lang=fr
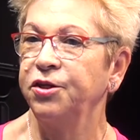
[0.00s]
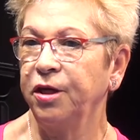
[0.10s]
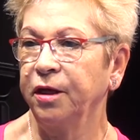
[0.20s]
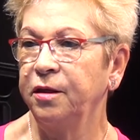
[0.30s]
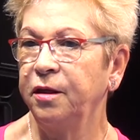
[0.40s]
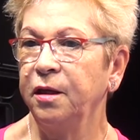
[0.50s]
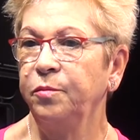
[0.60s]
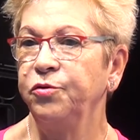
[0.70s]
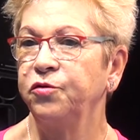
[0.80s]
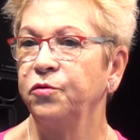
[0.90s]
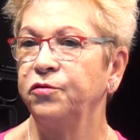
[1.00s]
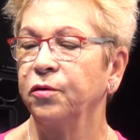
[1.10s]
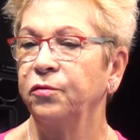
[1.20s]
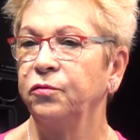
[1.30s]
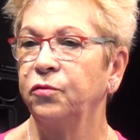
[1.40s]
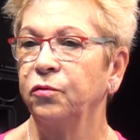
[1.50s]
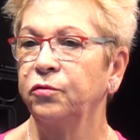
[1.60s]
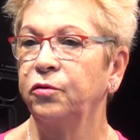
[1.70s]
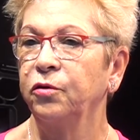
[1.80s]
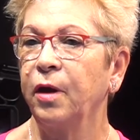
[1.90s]
arrêté et puis je me suis rendu compte
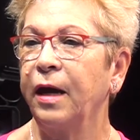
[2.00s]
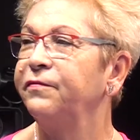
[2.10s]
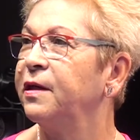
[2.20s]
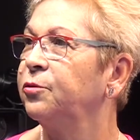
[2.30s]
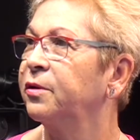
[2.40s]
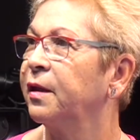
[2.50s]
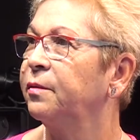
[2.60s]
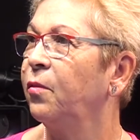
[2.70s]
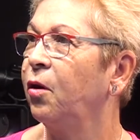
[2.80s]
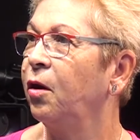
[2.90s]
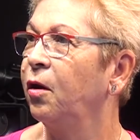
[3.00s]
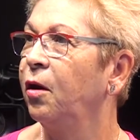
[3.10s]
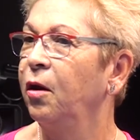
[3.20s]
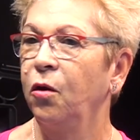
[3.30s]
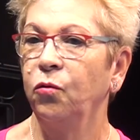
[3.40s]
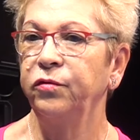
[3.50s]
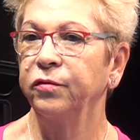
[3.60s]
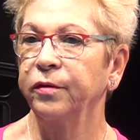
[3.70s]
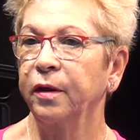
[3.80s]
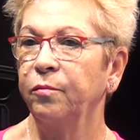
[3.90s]
que avec le traitement ou
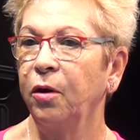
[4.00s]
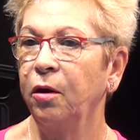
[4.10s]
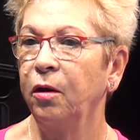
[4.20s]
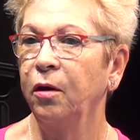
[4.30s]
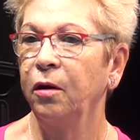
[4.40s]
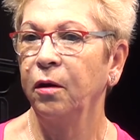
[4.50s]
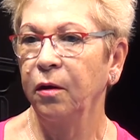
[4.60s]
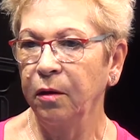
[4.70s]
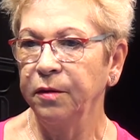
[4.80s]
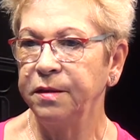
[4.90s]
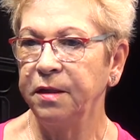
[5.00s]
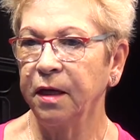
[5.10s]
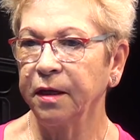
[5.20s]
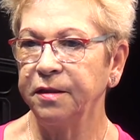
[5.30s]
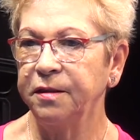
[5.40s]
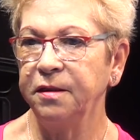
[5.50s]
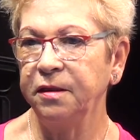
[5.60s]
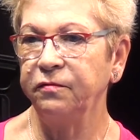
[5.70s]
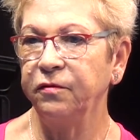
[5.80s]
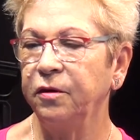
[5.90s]
sans traitement, s'il y a
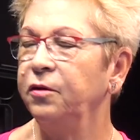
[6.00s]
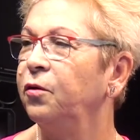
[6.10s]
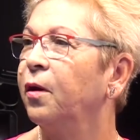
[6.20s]
récidive, il y aura